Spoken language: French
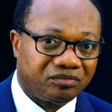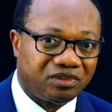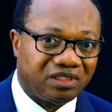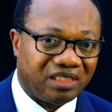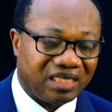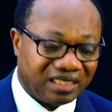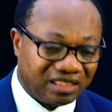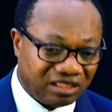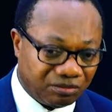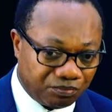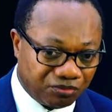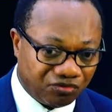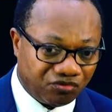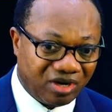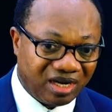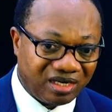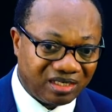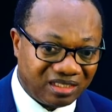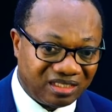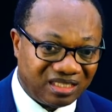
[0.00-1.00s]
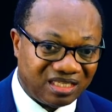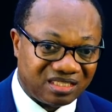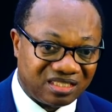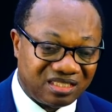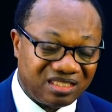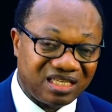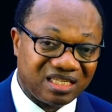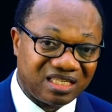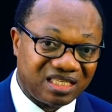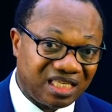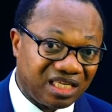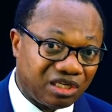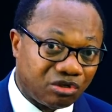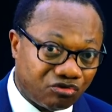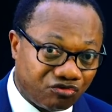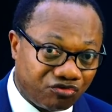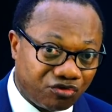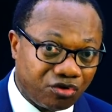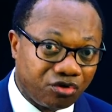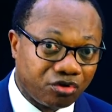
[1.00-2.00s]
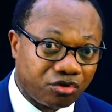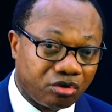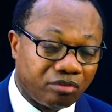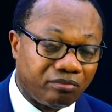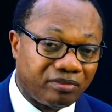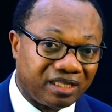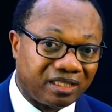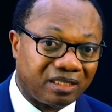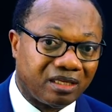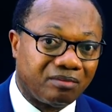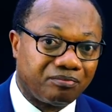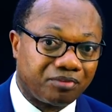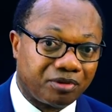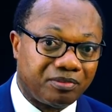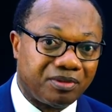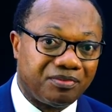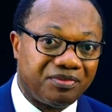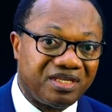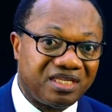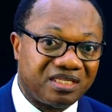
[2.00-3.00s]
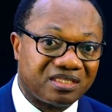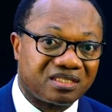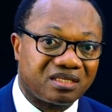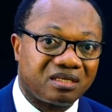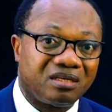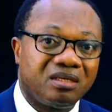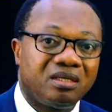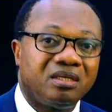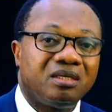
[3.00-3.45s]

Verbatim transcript: Il a des pouvoirs de désigner qui il veut comme étant Premier ministre.